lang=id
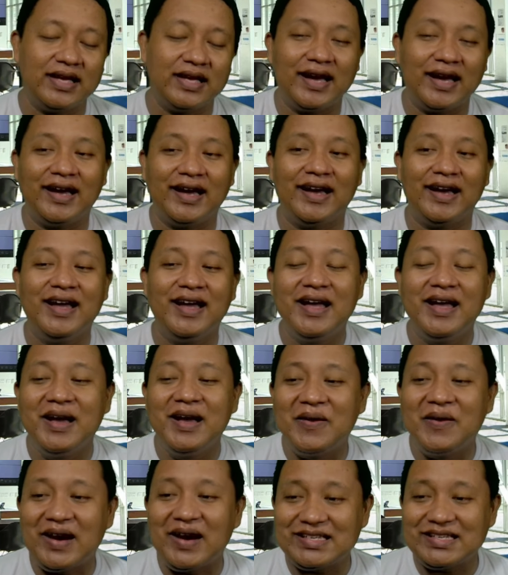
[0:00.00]
Ya,
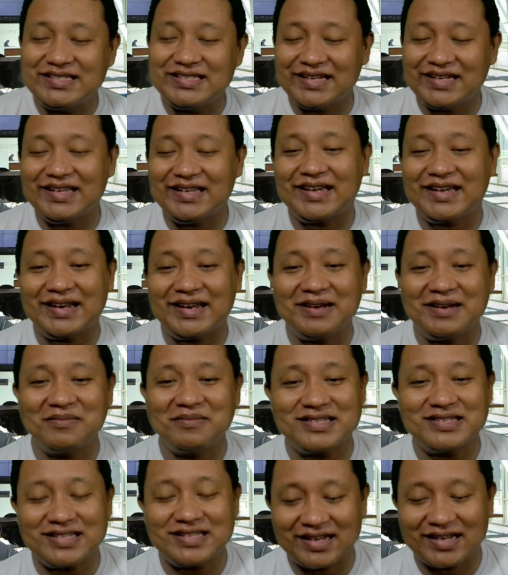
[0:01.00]
wajar ya karena
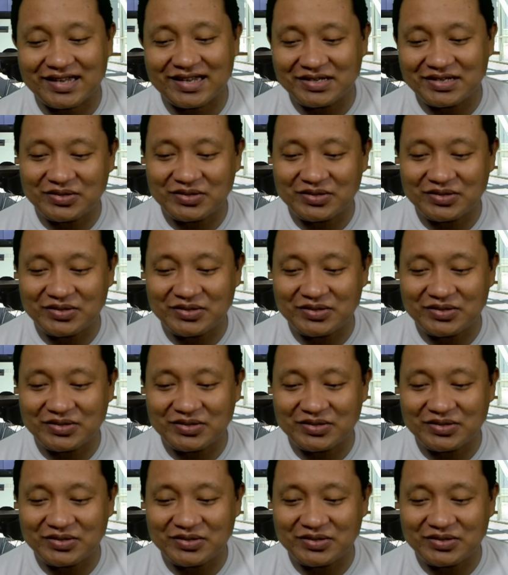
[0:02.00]
masyarakat